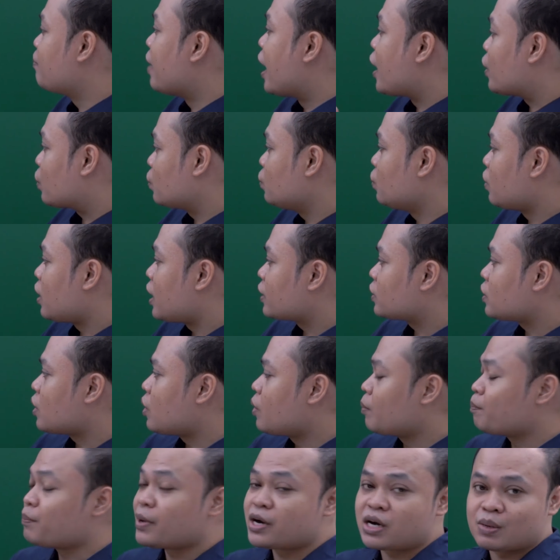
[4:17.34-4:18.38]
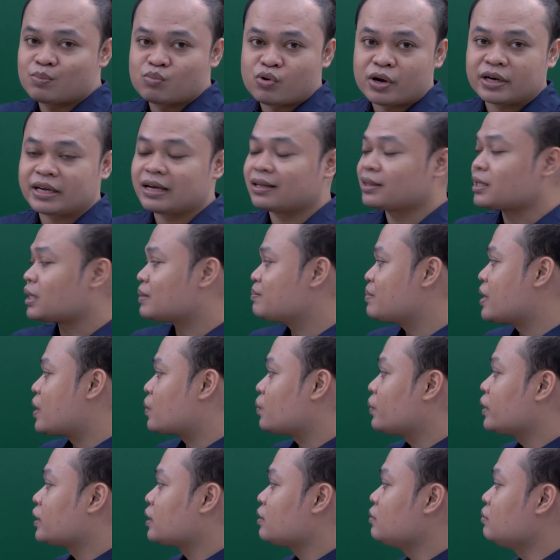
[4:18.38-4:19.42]
baru atau penemuan yang
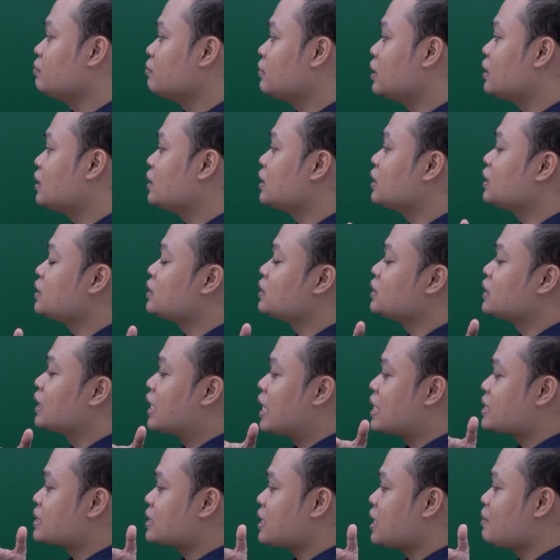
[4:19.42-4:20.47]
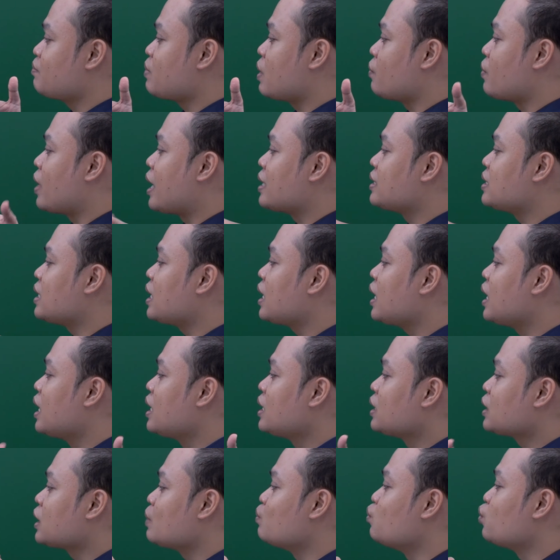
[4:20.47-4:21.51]
terbaru itu menjelaskan bahwa ada
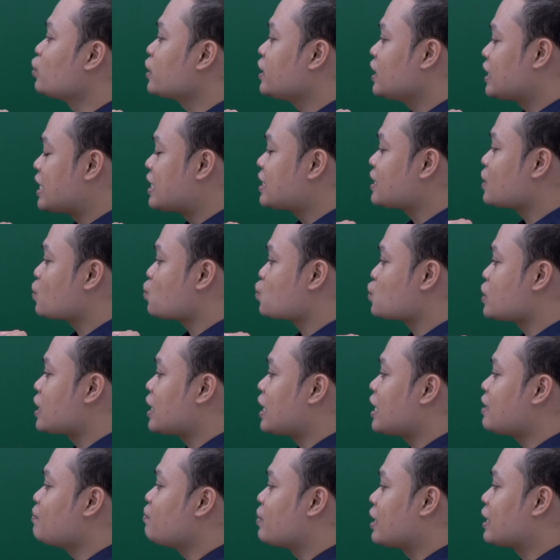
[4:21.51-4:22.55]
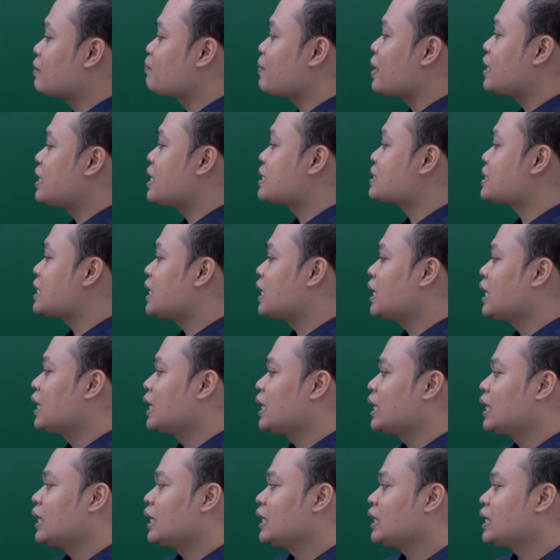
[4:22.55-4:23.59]
kemungkinan kerusakan berat pada sel
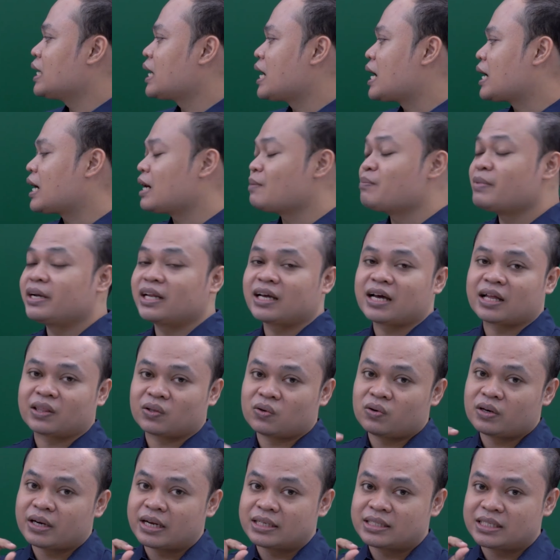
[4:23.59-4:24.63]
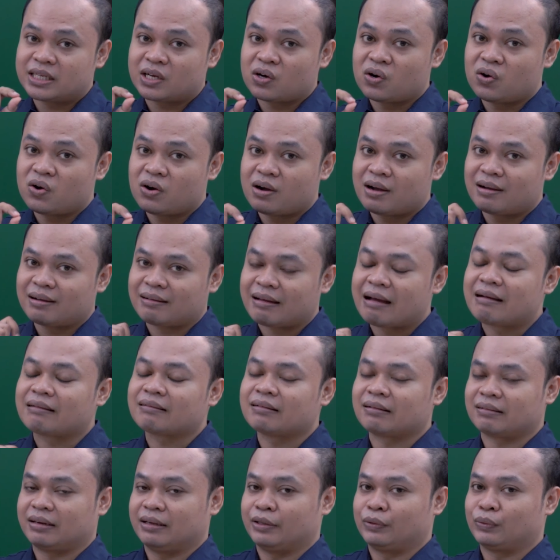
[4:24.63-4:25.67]
yang akan meningkatkan risiko
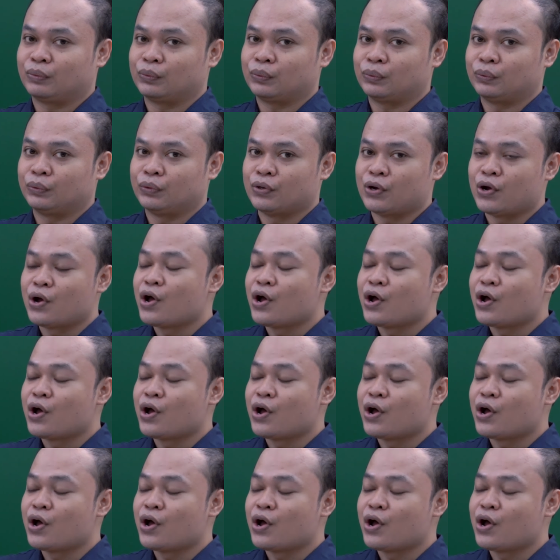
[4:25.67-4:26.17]
kanker itu.